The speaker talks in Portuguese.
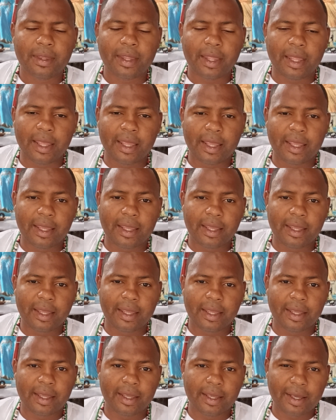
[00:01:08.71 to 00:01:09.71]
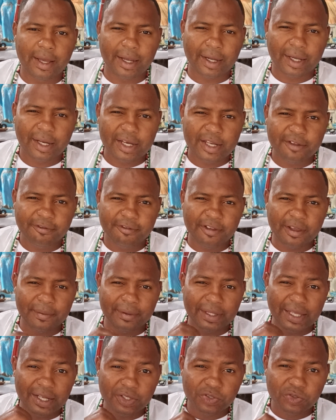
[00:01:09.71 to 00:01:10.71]
É, aquela
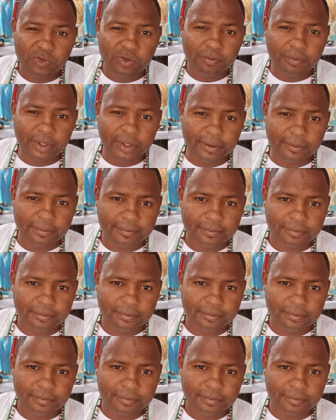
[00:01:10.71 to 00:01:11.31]
enfermidade sumir.